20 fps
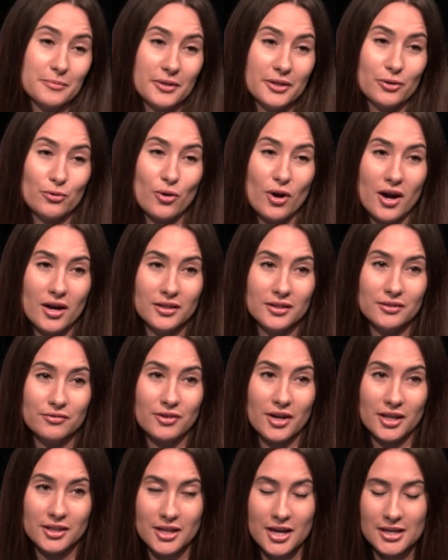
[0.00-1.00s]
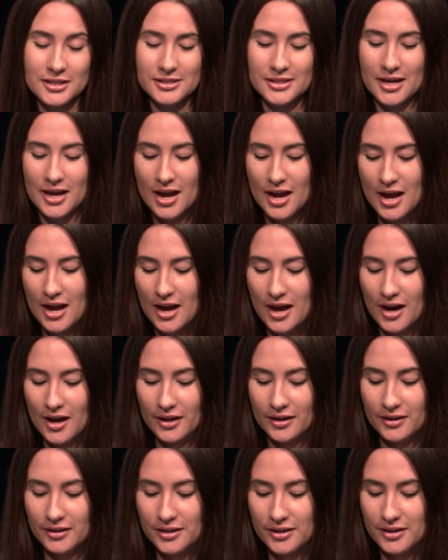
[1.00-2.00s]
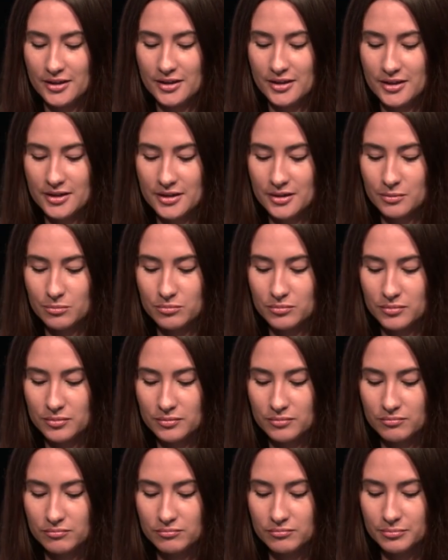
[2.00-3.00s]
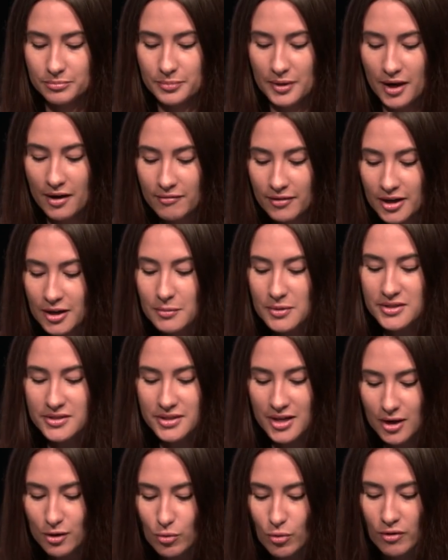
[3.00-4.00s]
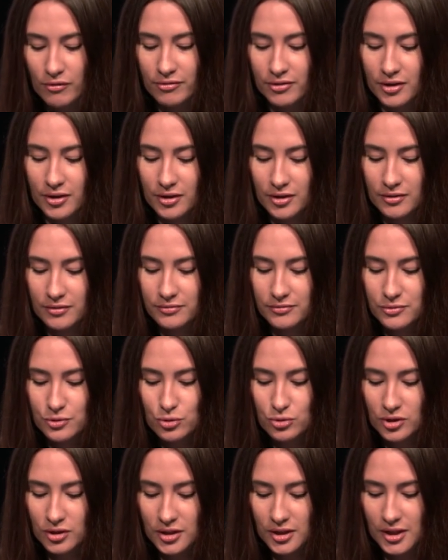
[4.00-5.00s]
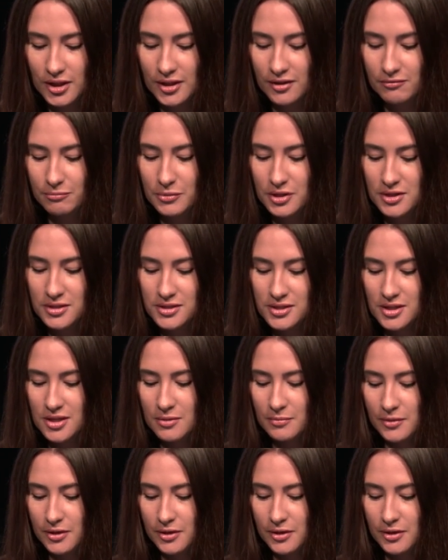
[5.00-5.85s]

марихуаны в Канаде. И поговорим о здоровье. Все-таки в медицине